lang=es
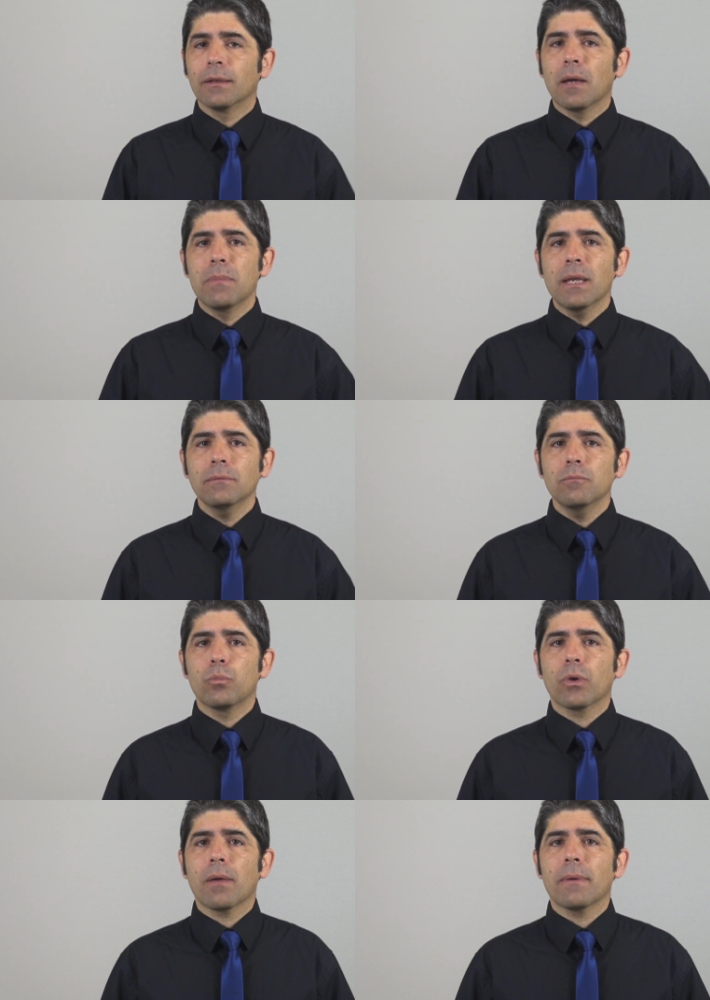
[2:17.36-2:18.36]
También
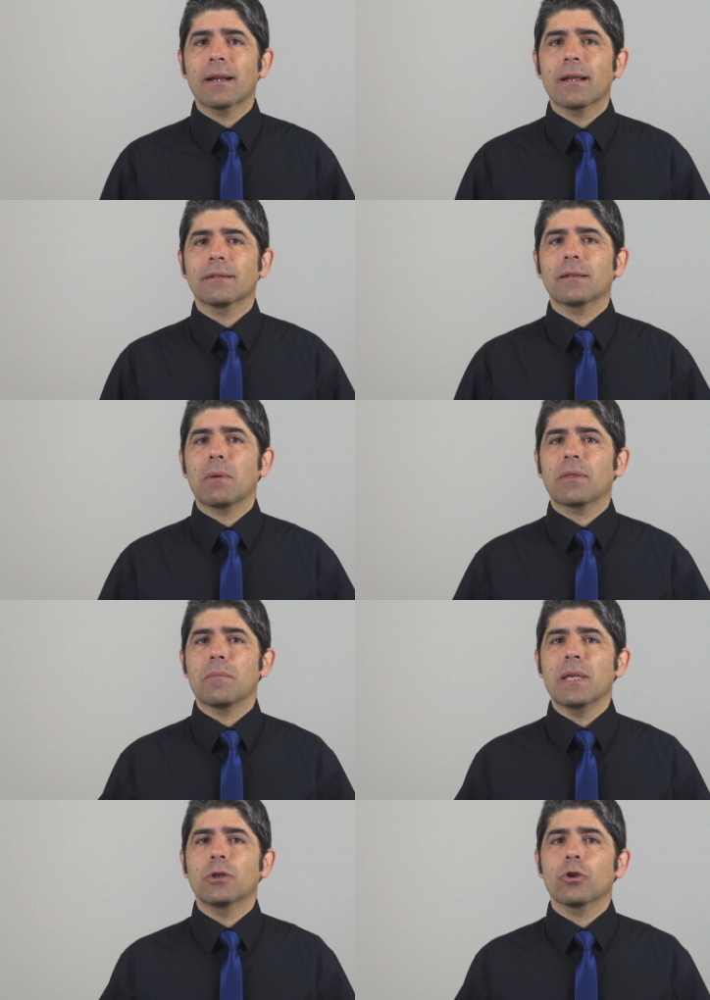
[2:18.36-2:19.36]
puede haber
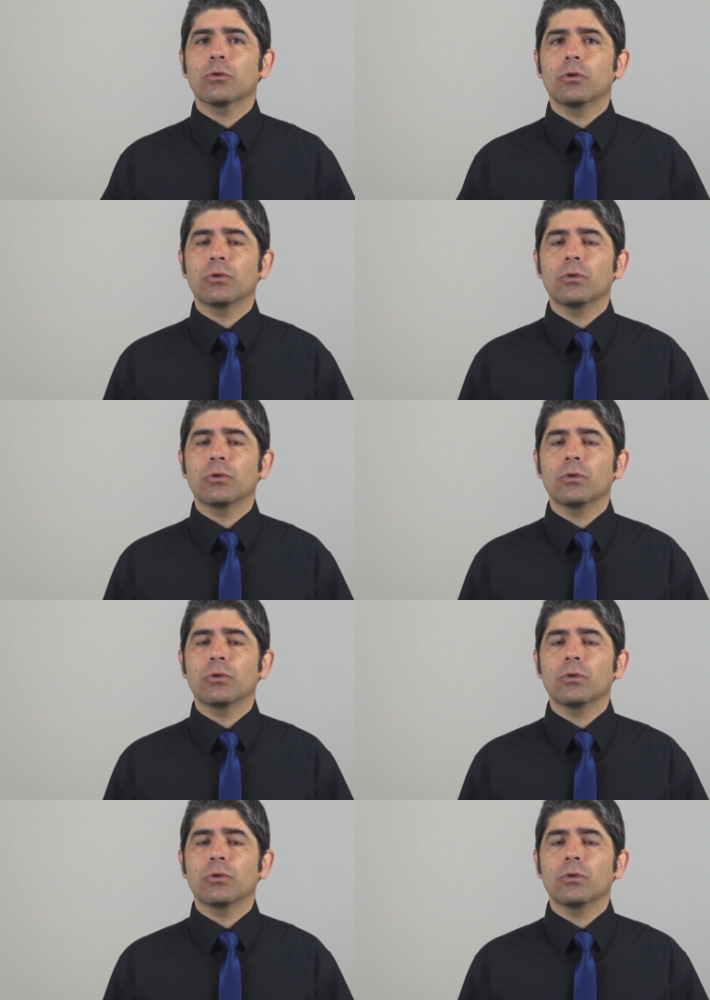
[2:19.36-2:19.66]
establecimientos